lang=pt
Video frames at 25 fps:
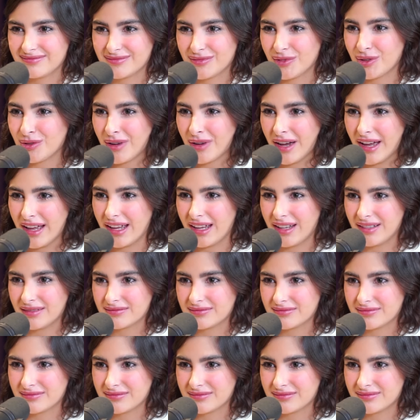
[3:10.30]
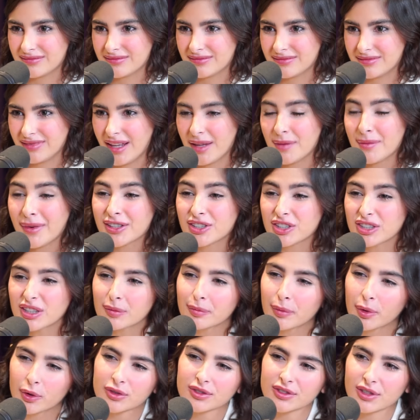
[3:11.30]
Não é. Imagina
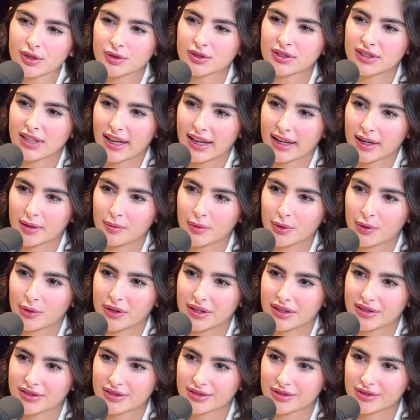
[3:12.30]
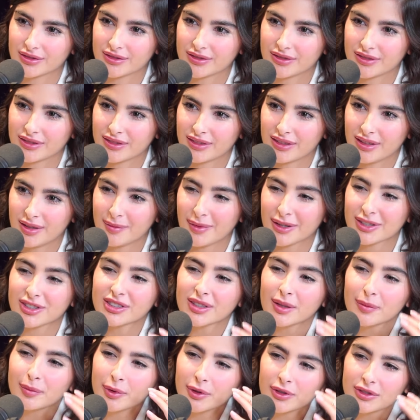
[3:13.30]
pro seu cérebro isso.
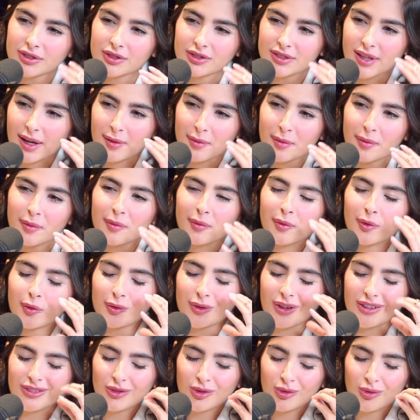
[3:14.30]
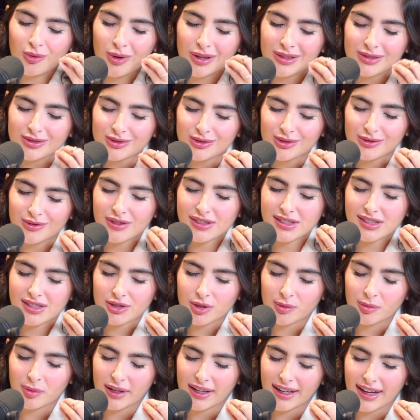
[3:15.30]
Imagina pro seu cérebro o quanto você
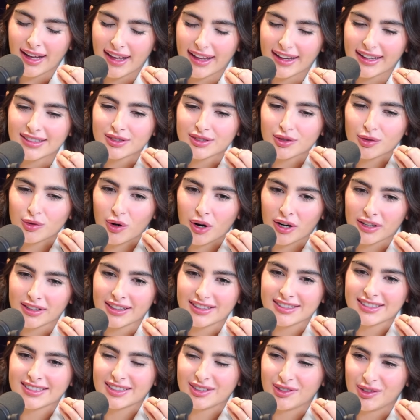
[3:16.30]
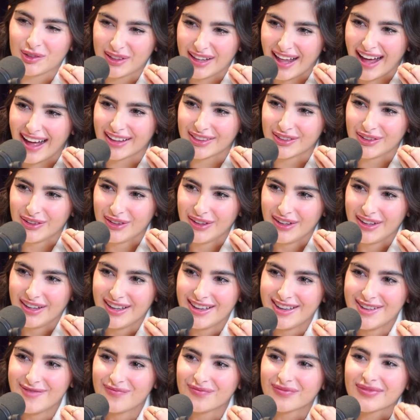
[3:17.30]
sobrecarrega seu córtex singulado
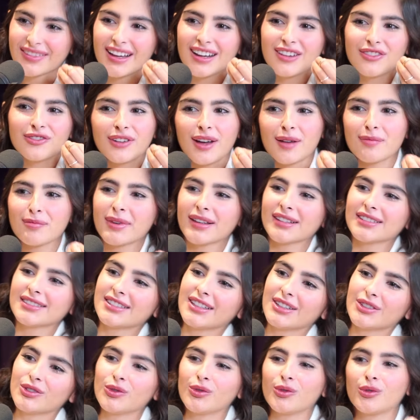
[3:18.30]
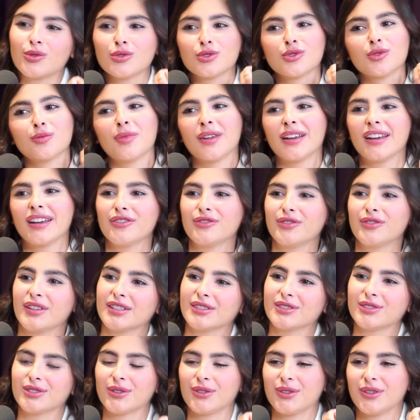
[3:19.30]
dele ficar pensando
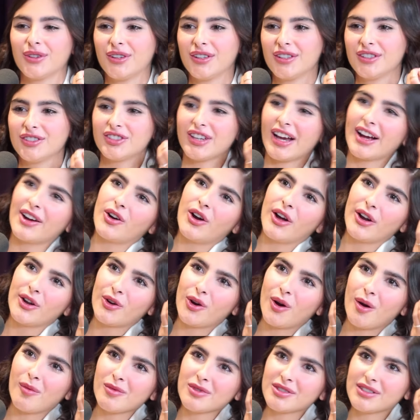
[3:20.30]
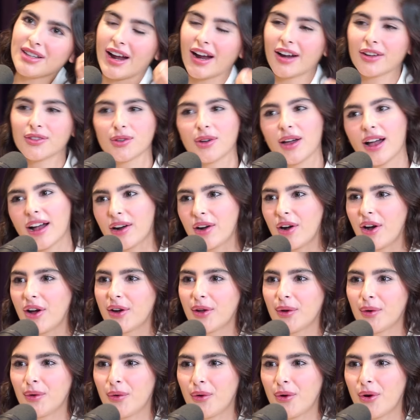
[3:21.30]
custo-benefício. De agora eu como certo,
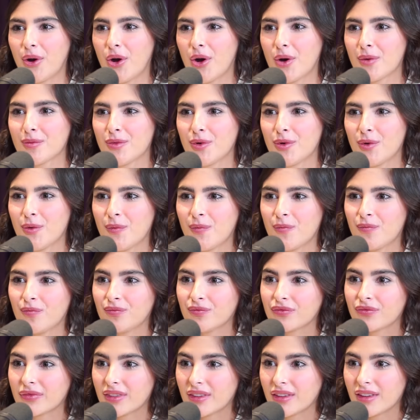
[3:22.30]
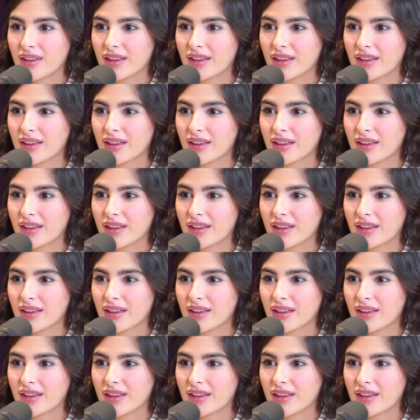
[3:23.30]
agora eu não como. Pois é.